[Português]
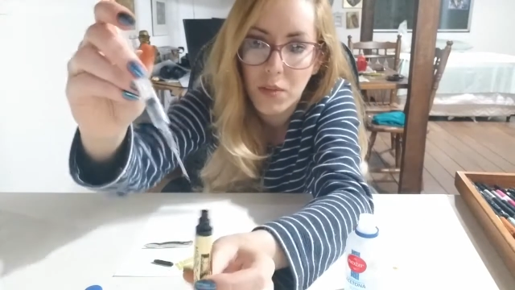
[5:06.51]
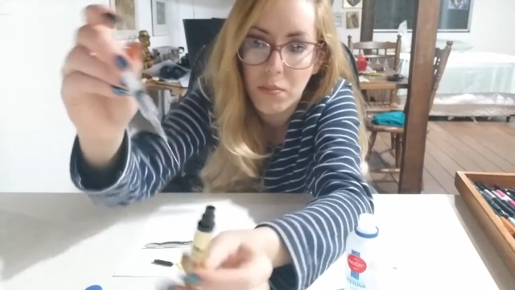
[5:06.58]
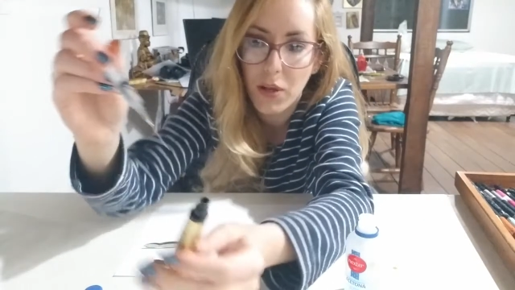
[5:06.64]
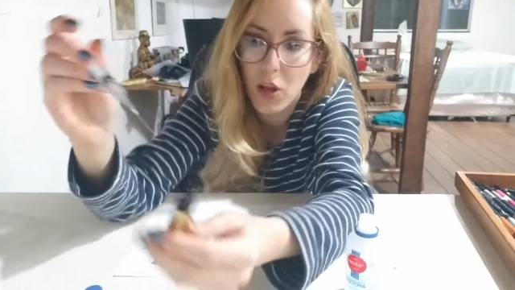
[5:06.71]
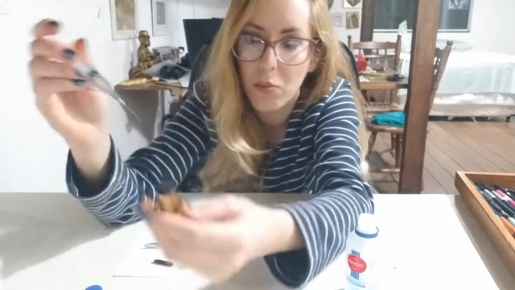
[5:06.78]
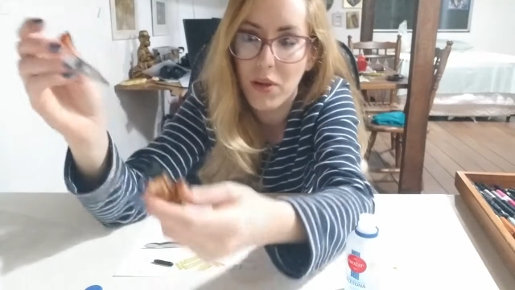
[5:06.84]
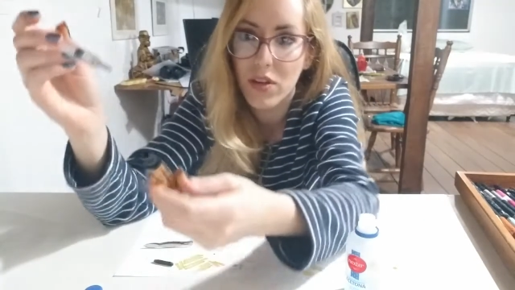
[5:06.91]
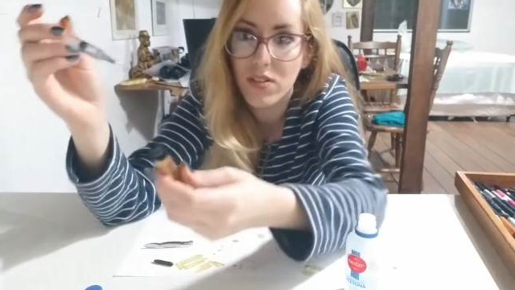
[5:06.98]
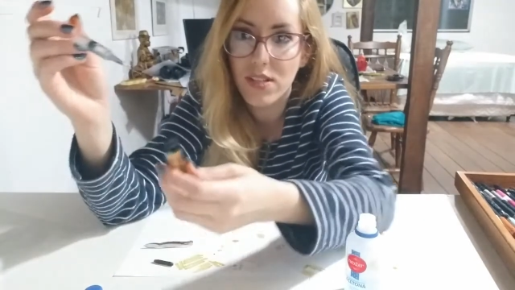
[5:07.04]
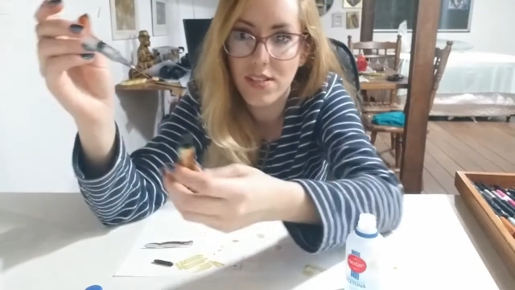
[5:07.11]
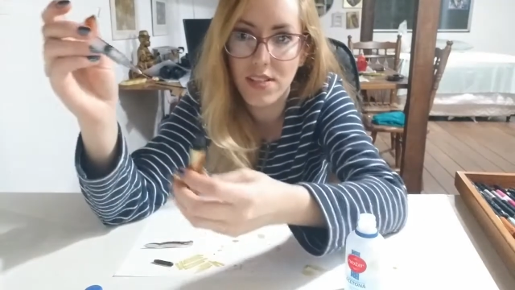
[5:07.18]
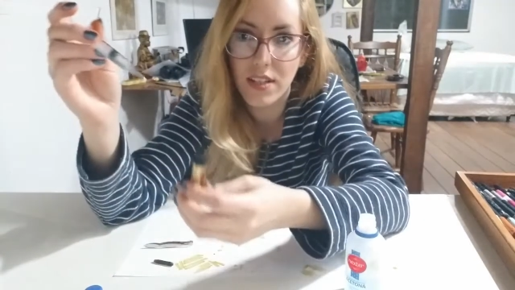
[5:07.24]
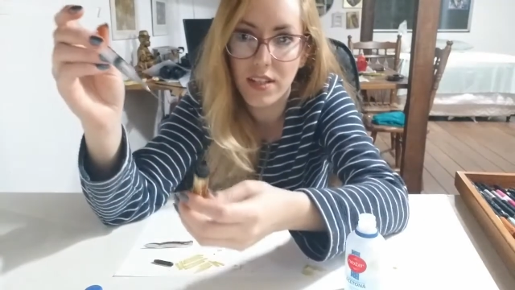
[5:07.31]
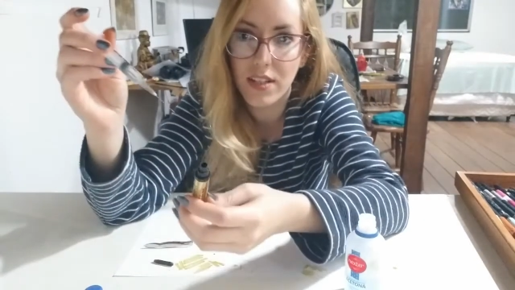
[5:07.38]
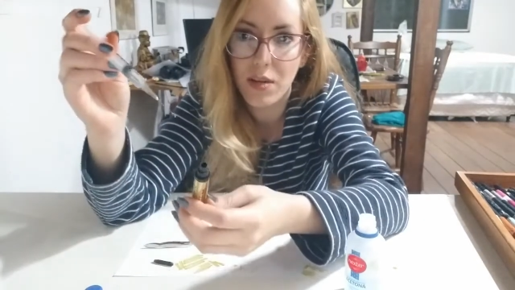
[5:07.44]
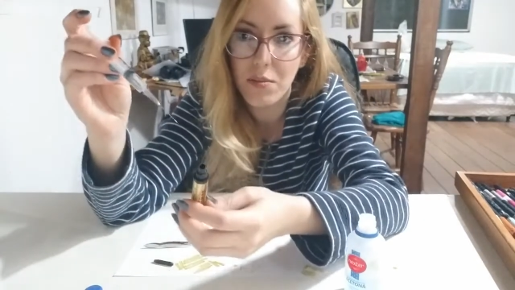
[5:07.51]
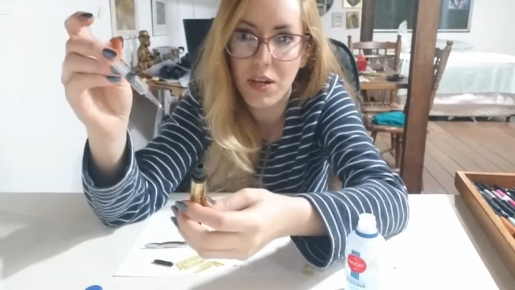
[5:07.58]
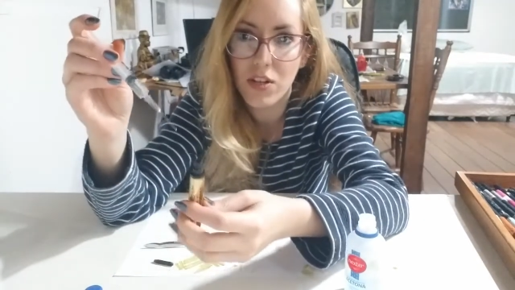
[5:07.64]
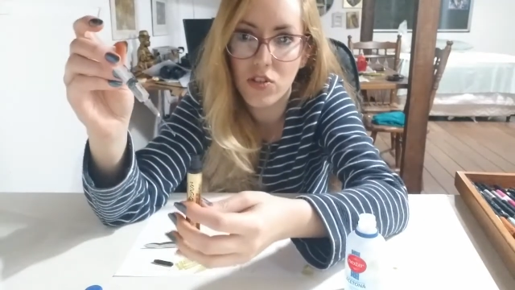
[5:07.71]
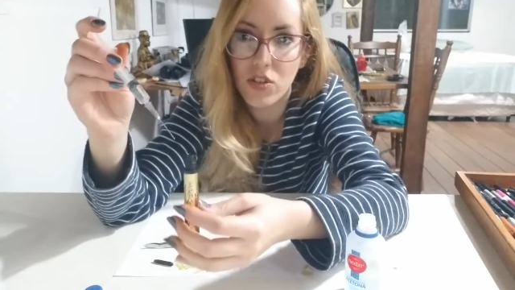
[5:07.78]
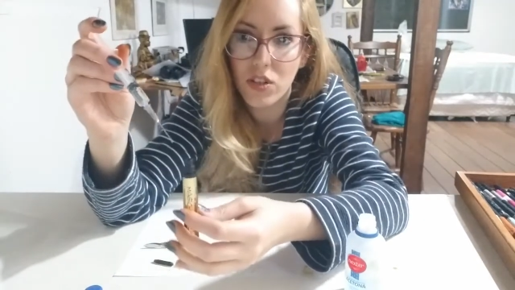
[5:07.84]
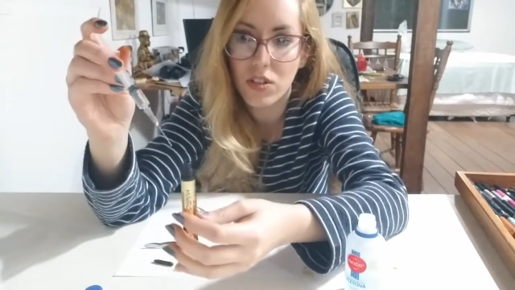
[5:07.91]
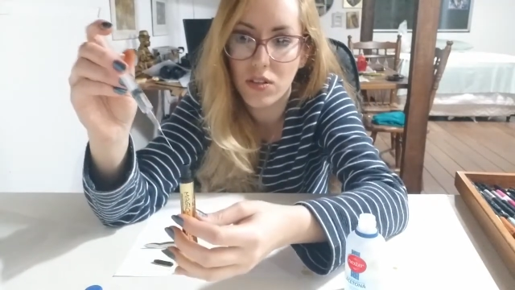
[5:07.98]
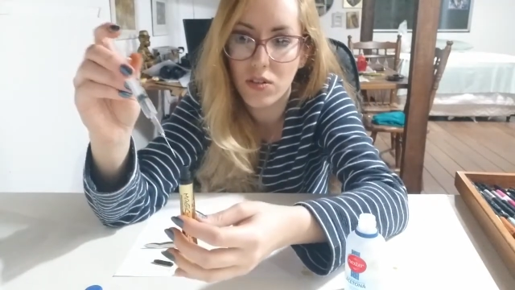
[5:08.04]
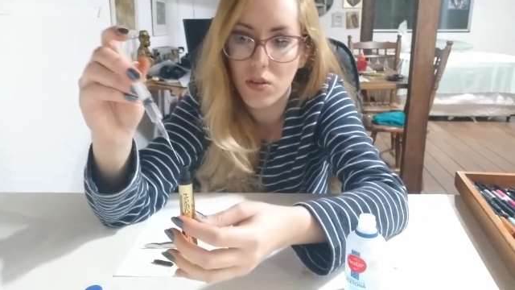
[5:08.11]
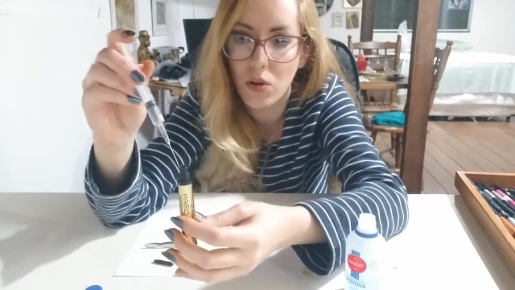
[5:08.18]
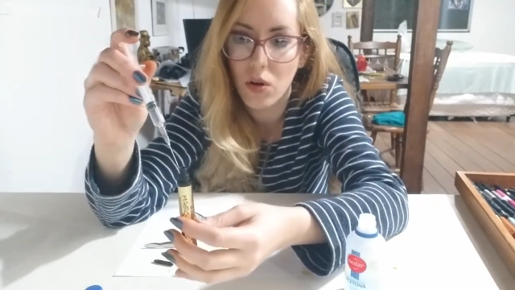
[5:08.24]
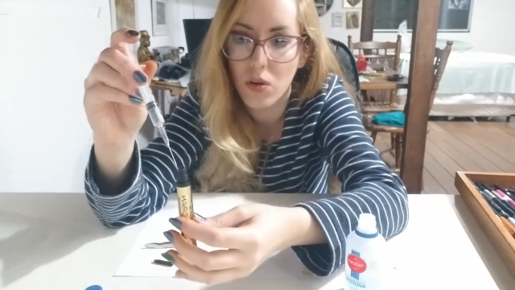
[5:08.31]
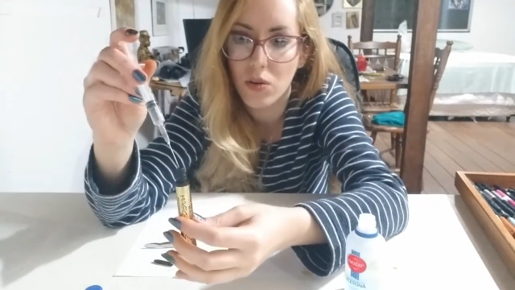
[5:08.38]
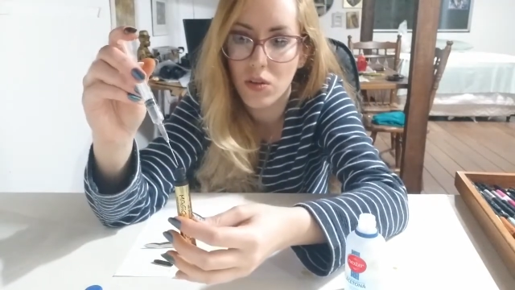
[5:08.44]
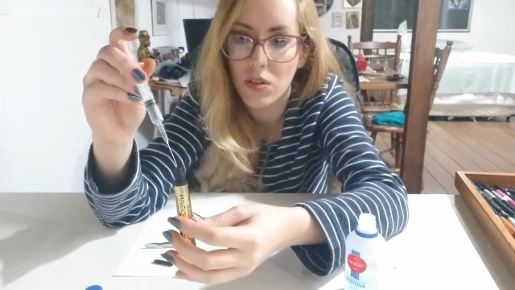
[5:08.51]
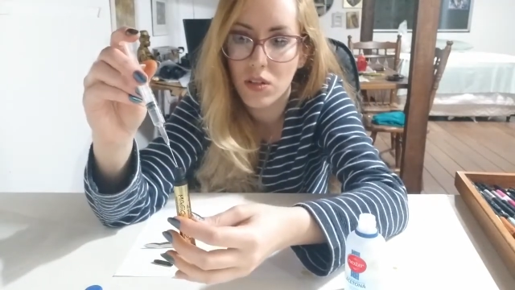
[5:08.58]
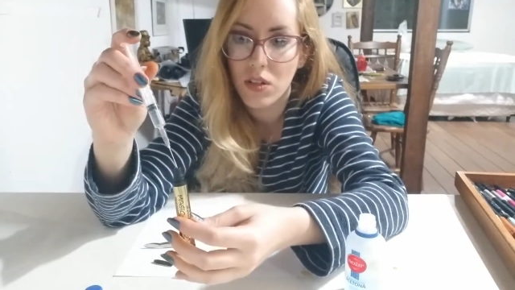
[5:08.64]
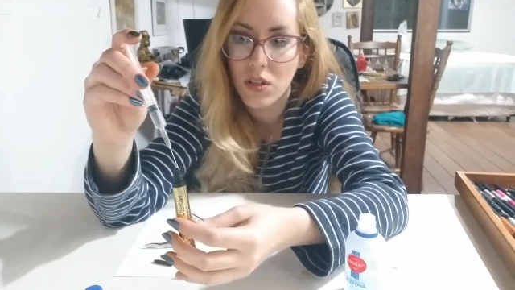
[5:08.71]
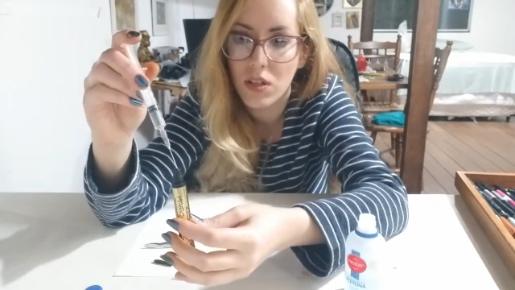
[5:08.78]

pelo menos nesse aqui da Magic Color.